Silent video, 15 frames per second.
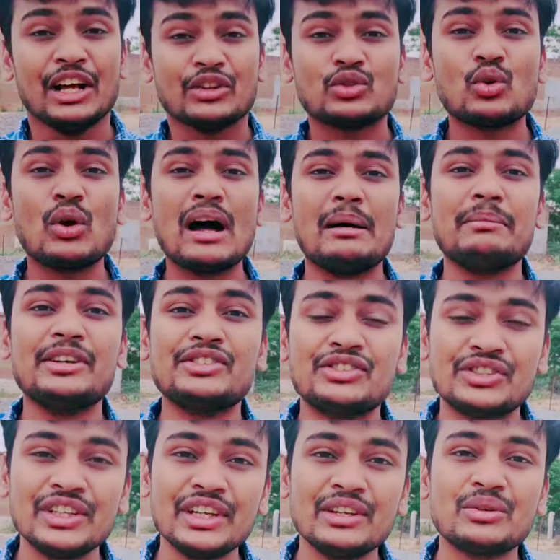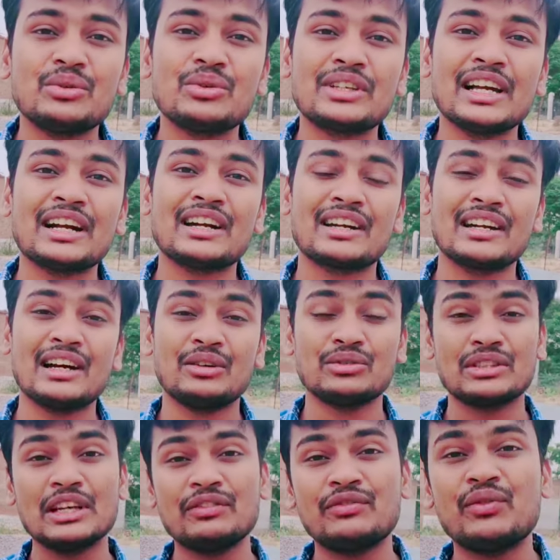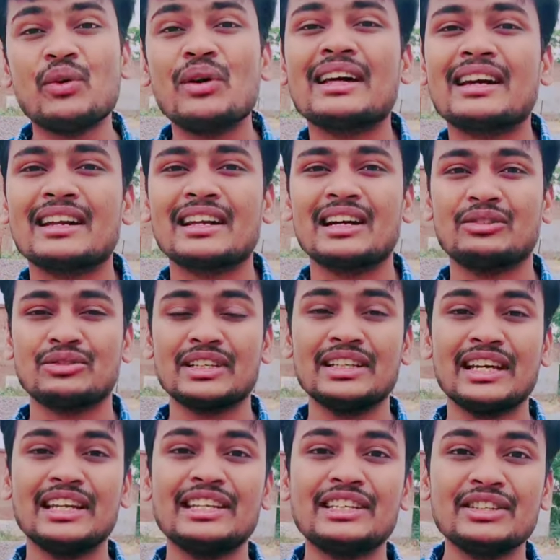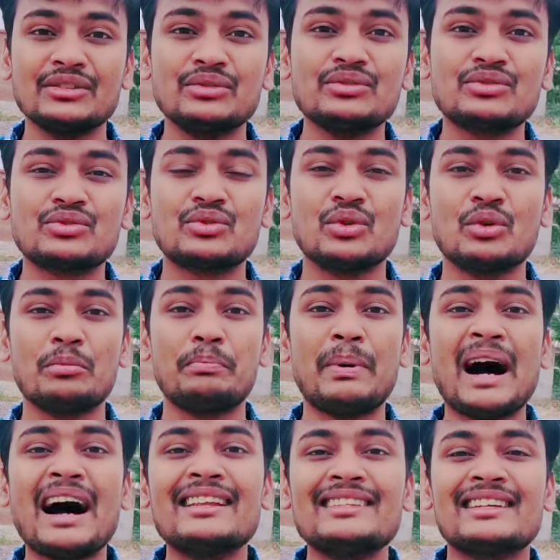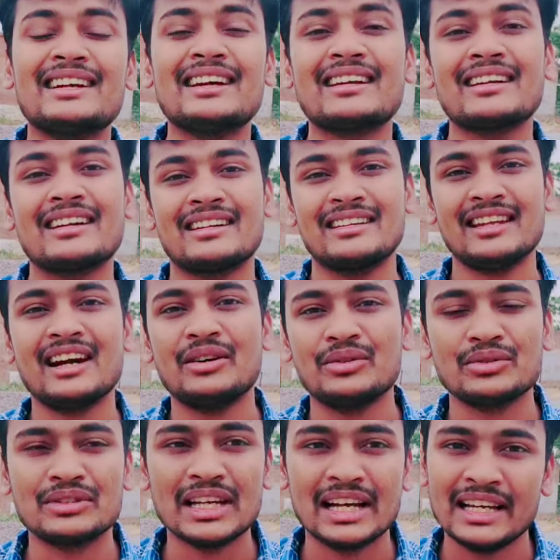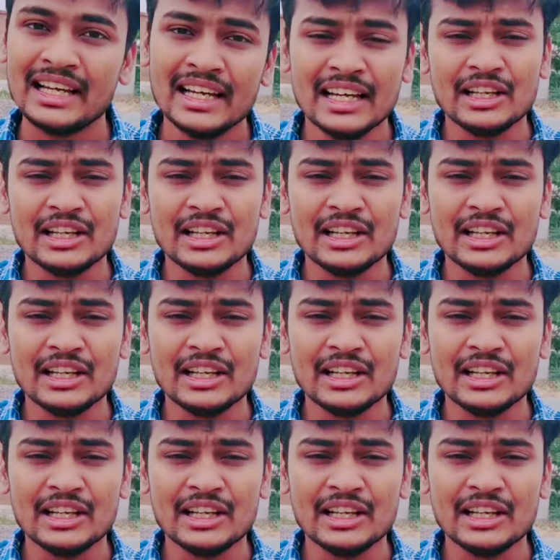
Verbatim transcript: तो हमें चेन को क्या करना होता है फोल्ड करना होता है यानी कि उसको बांध कर रखना होता है